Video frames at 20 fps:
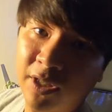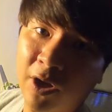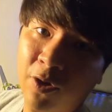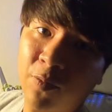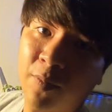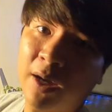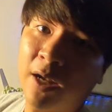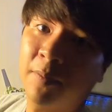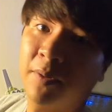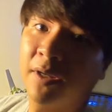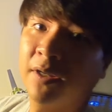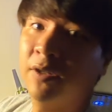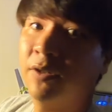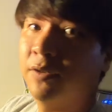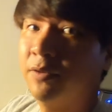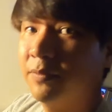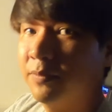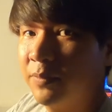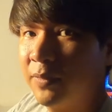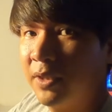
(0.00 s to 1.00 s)
钓鱼吧的
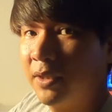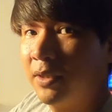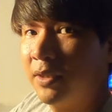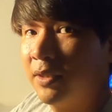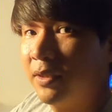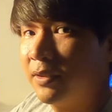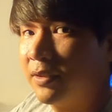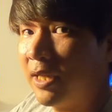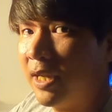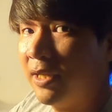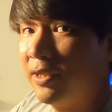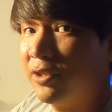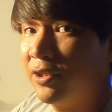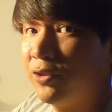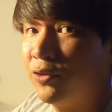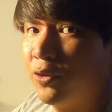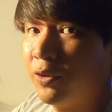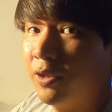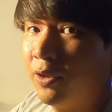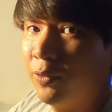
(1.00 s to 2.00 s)
朋友，上一
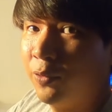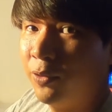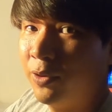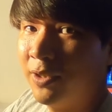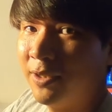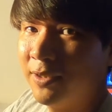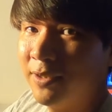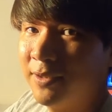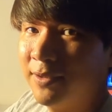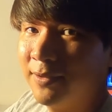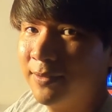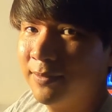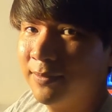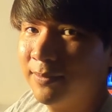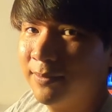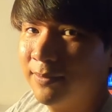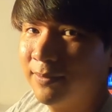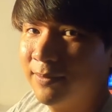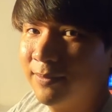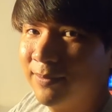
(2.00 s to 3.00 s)
集学的如何？
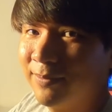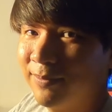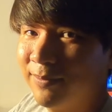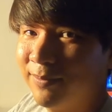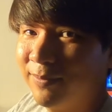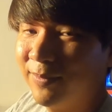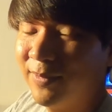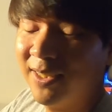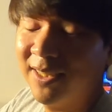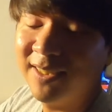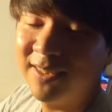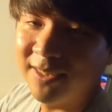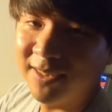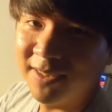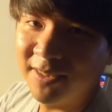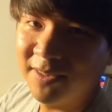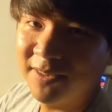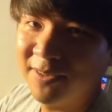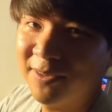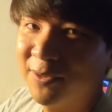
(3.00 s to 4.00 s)

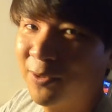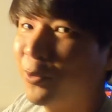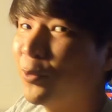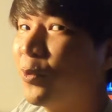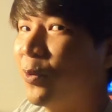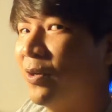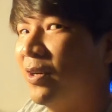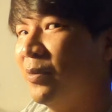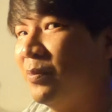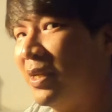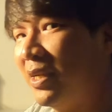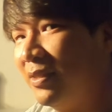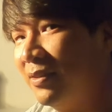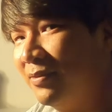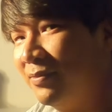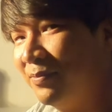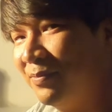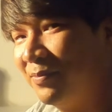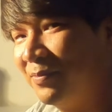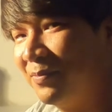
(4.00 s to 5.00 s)
硬饵都懂了
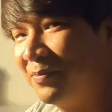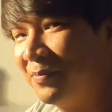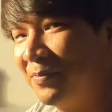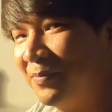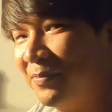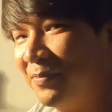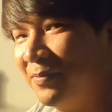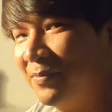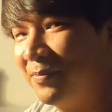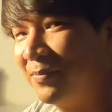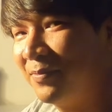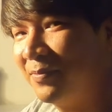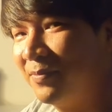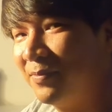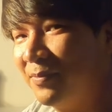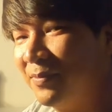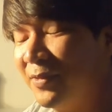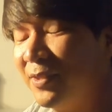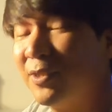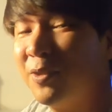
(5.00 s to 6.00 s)
吗？
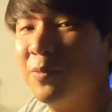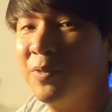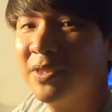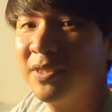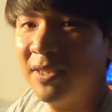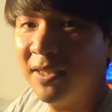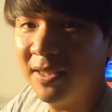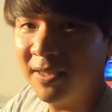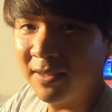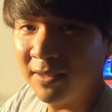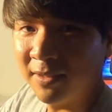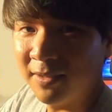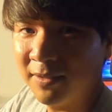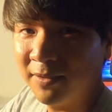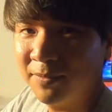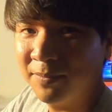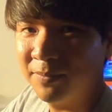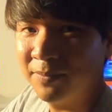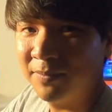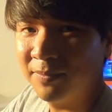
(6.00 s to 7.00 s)
什么是硬
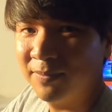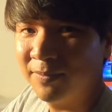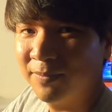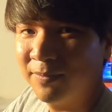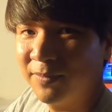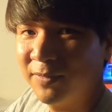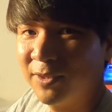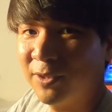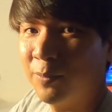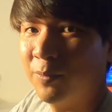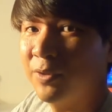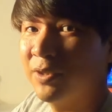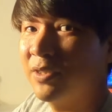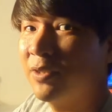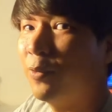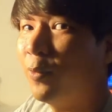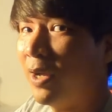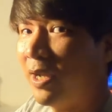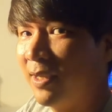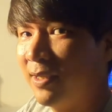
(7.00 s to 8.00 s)
饵？什么
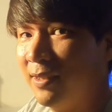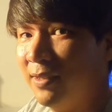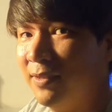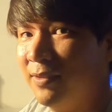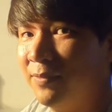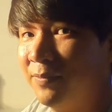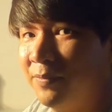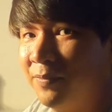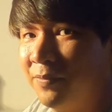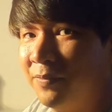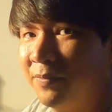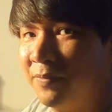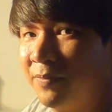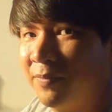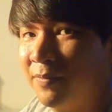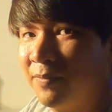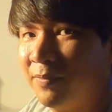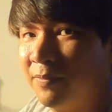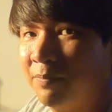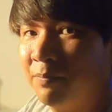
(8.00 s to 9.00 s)
是软饵？
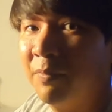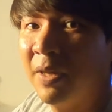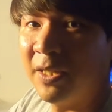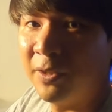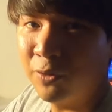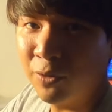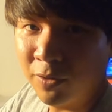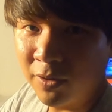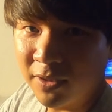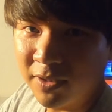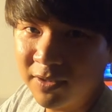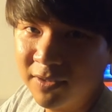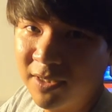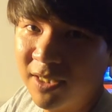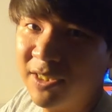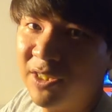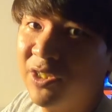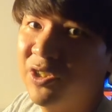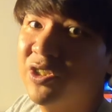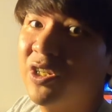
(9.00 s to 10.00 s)
没错，
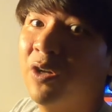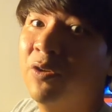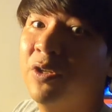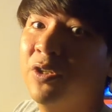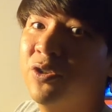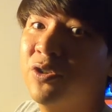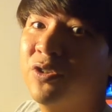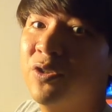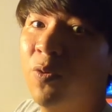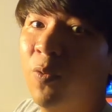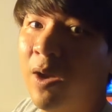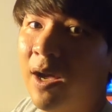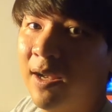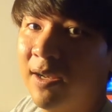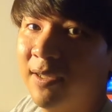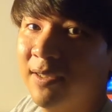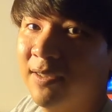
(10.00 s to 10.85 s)
这集教的就是软